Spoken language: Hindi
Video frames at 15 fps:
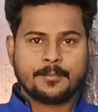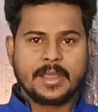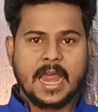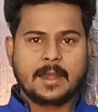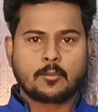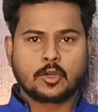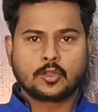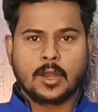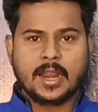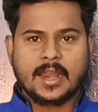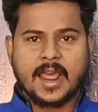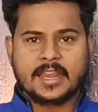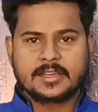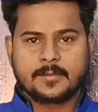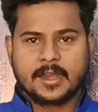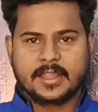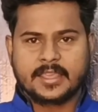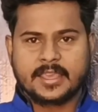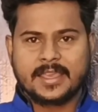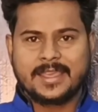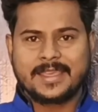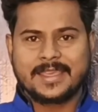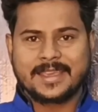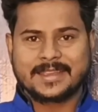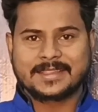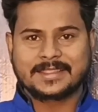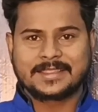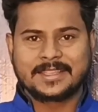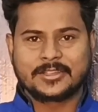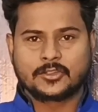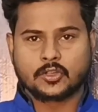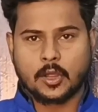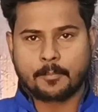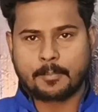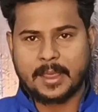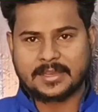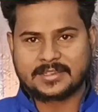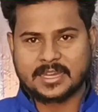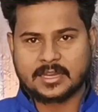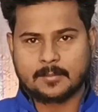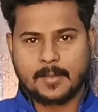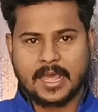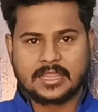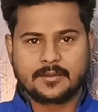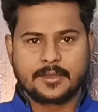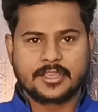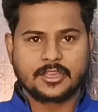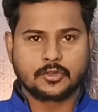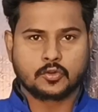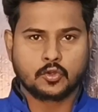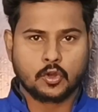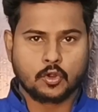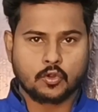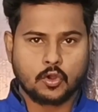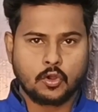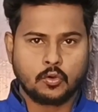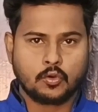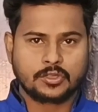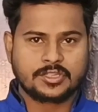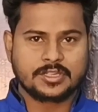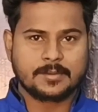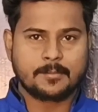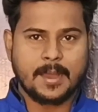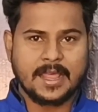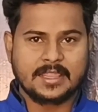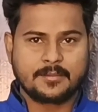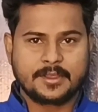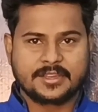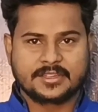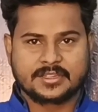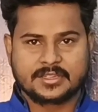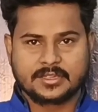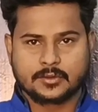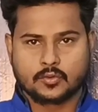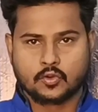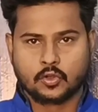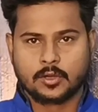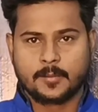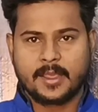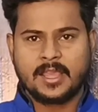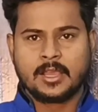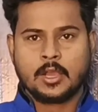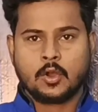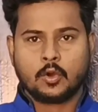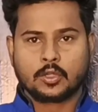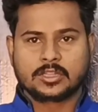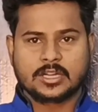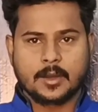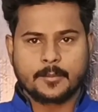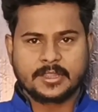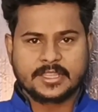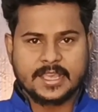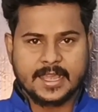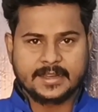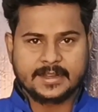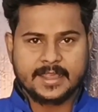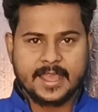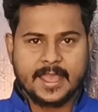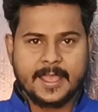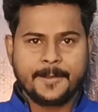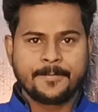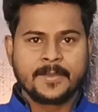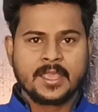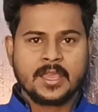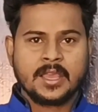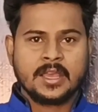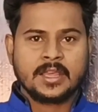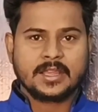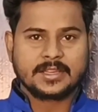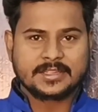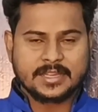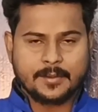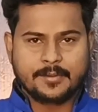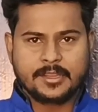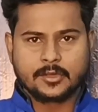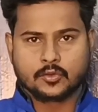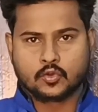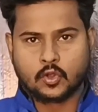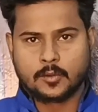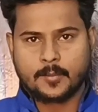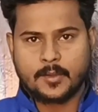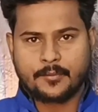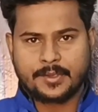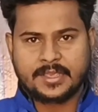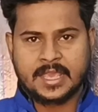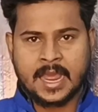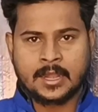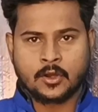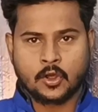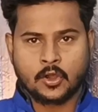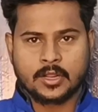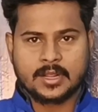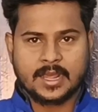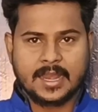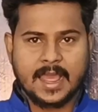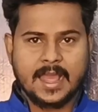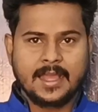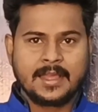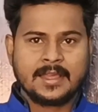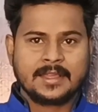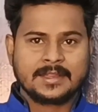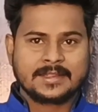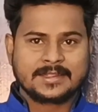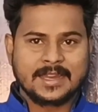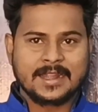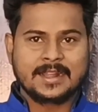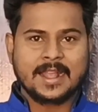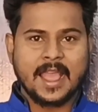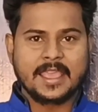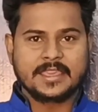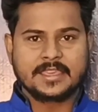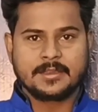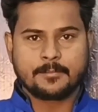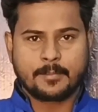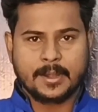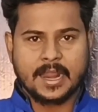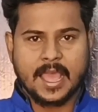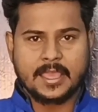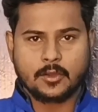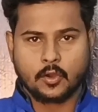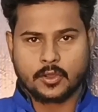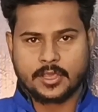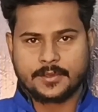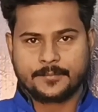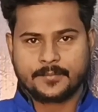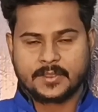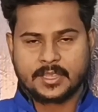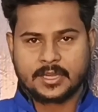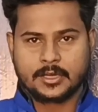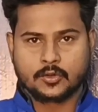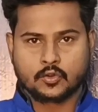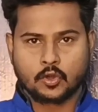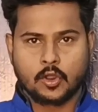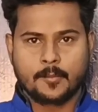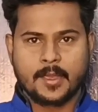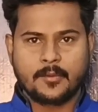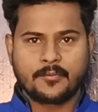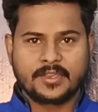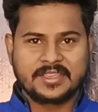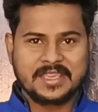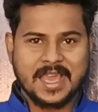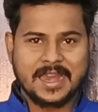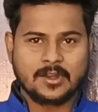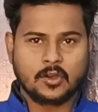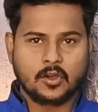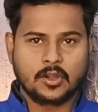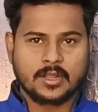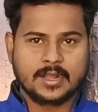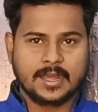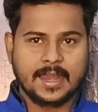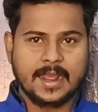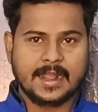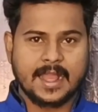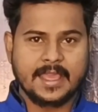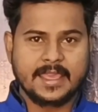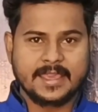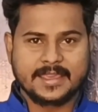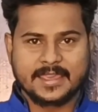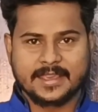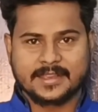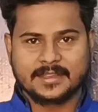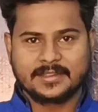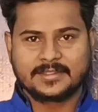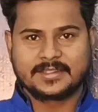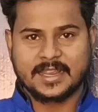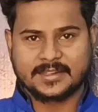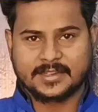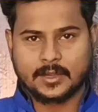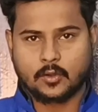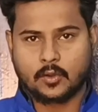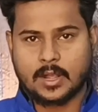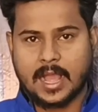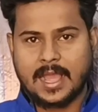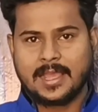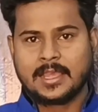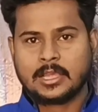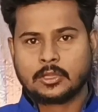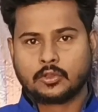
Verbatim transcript: बिहार बोर्ड द्वारा राज्य भर के इकतीस माध्यमिक स्कूलों को उच्च माध्यमिक स्कूल में उत्क्रमित किया गया है सभी स्कूल में विज्ञान और कला संकाय की पढ़ाई होगी इन स्कूलों में विज्ञान और कला का एक एक सेक्शन होगा